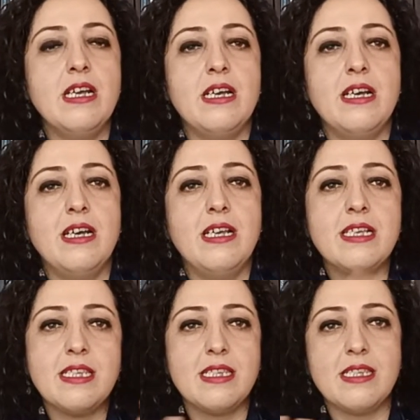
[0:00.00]
E,
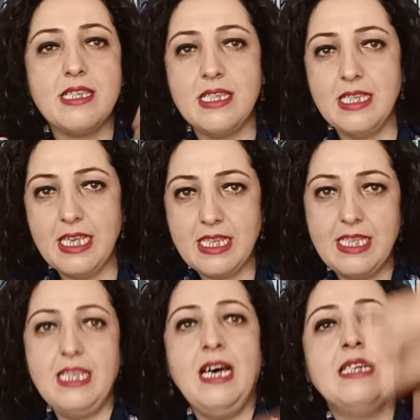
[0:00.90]

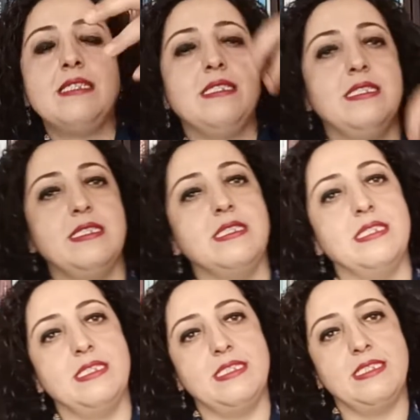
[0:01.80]
iktidar
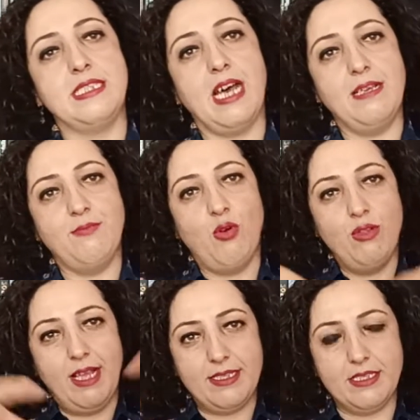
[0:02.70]
e, sahibi
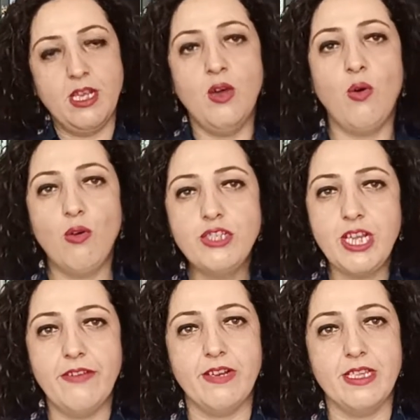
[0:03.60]
olan o
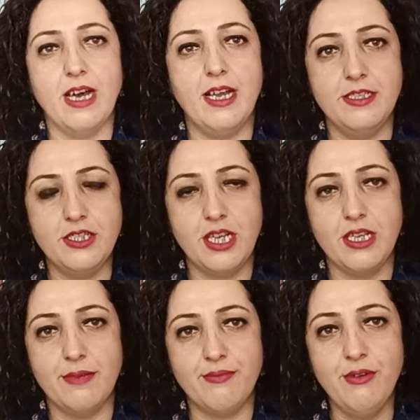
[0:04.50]
çevrede aynı
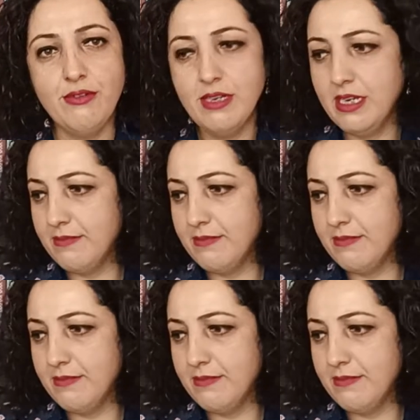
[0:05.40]
şeyi yapıyor.